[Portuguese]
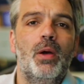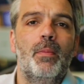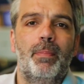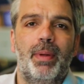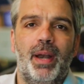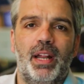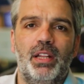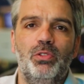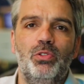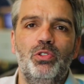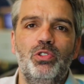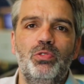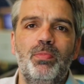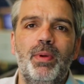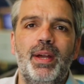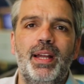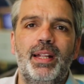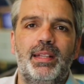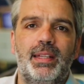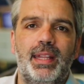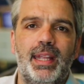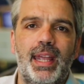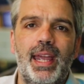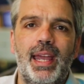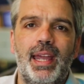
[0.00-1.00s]
para nos
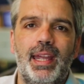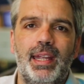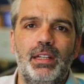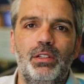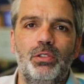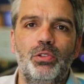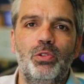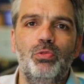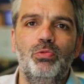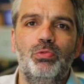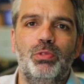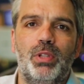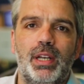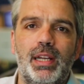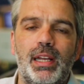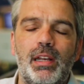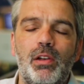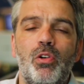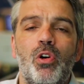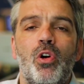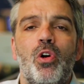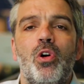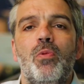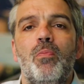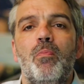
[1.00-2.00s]
manter aí num
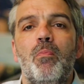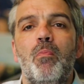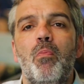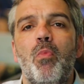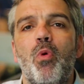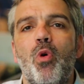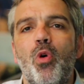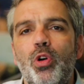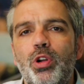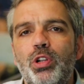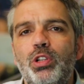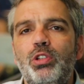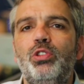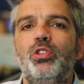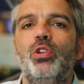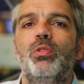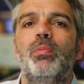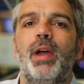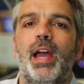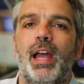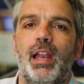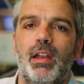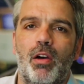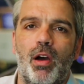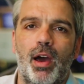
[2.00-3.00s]
trilho muito
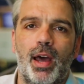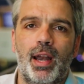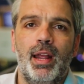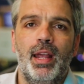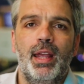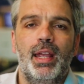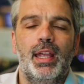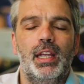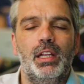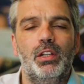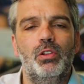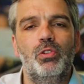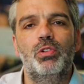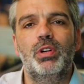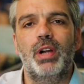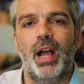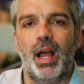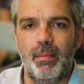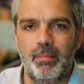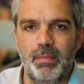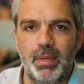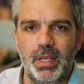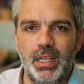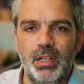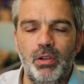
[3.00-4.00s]
melhor e no
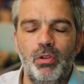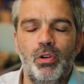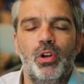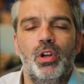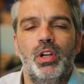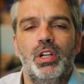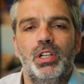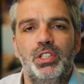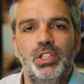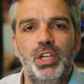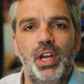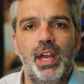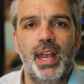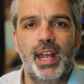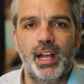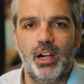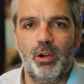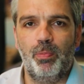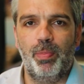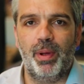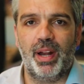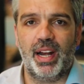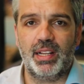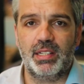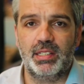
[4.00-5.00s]
caminho de
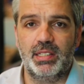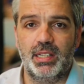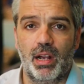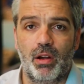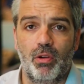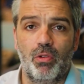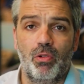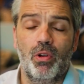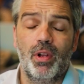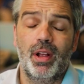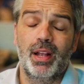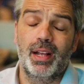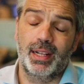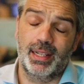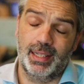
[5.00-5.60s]
recuperação.